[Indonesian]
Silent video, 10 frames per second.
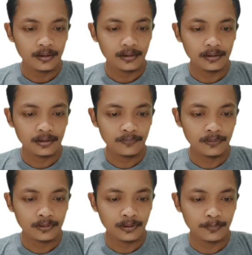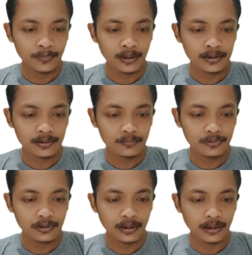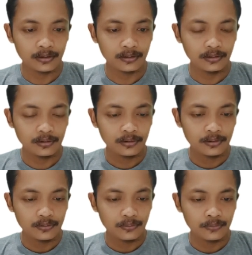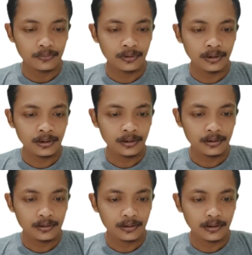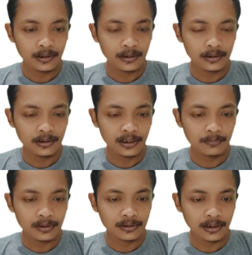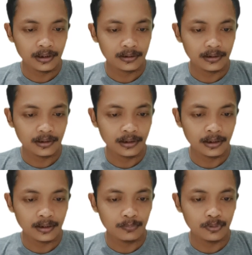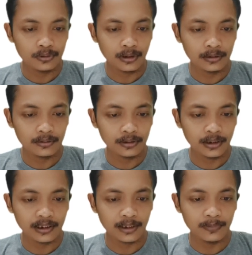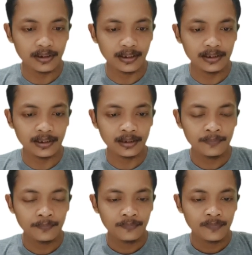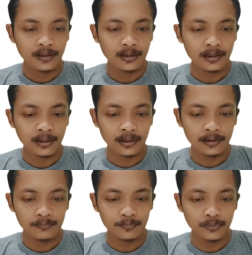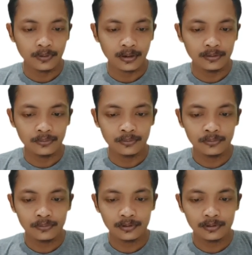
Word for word: jadi folder page kemudian UI dan tadi namanya adalah model.html nah ini ya kita buka dulu